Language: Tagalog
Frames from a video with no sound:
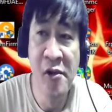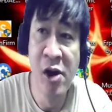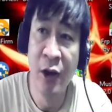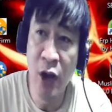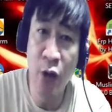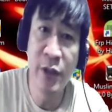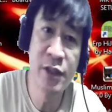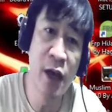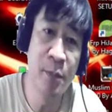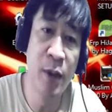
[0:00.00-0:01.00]
Yo,
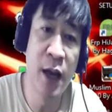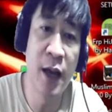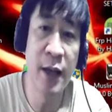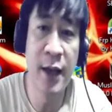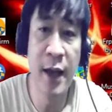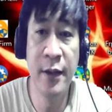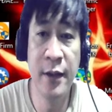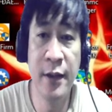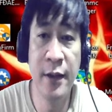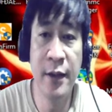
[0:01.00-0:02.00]
what's up mga kagadget?
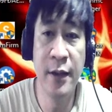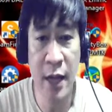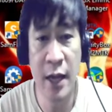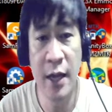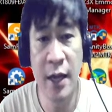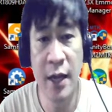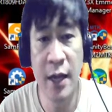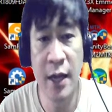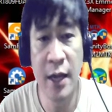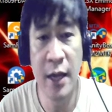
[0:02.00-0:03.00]
This is K Gadget
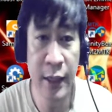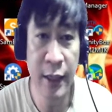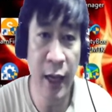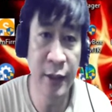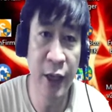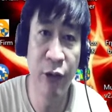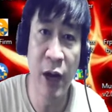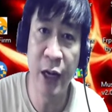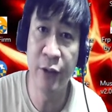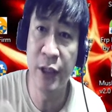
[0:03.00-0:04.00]
Clinic at ngayong
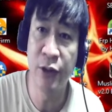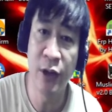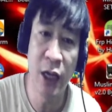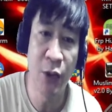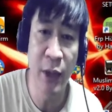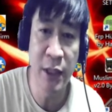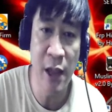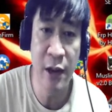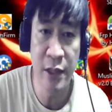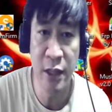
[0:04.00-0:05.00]
araw na to gagawa
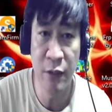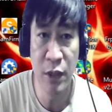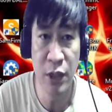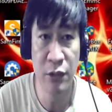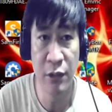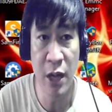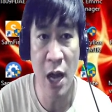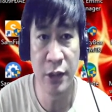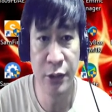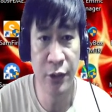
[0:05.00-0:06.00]
tayo ng isang video
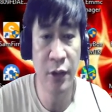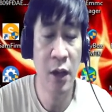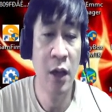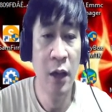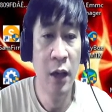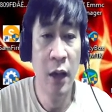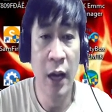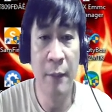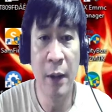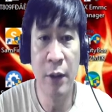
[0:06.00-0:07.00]
reaction
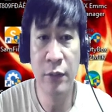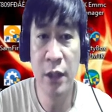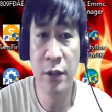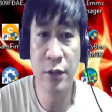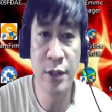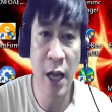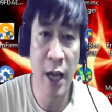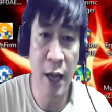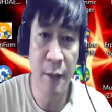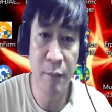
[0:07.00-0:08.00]
about dito
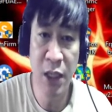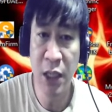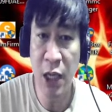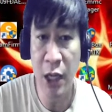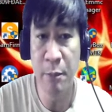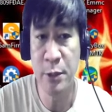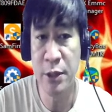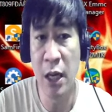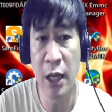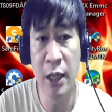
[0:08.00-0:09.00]
sa mini clips
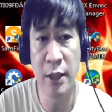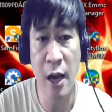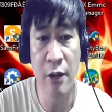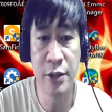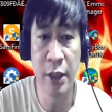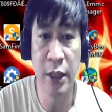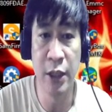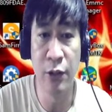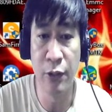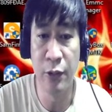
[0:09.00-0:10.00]
na nakita ko sa
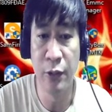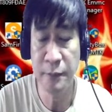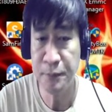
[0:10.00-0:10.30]
TikTok, no.